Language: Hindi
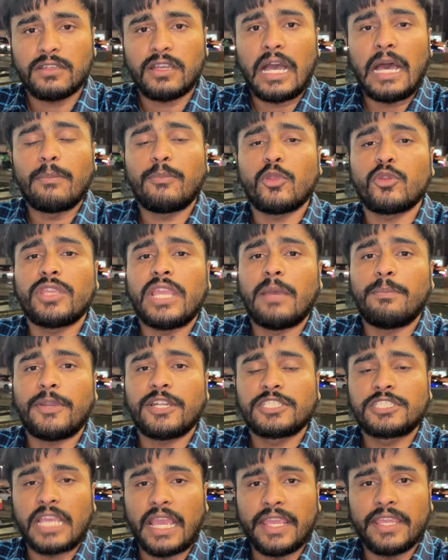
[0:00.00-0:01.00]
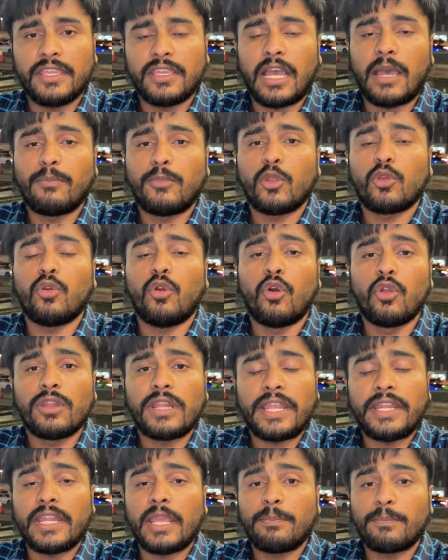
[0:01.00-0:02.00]
आप लोग यहाँ पर जाएँ आप लोग
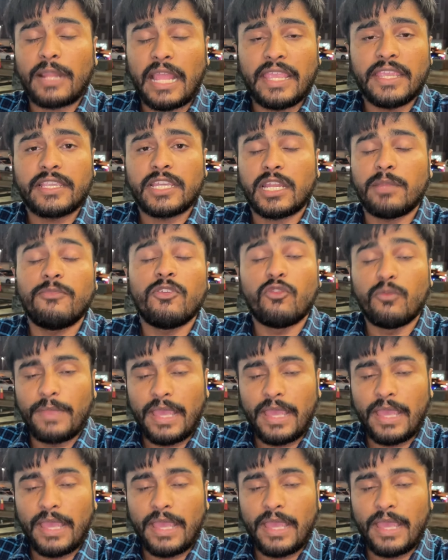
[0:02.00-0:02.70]
ऑनलाइन अप्लाई करें वो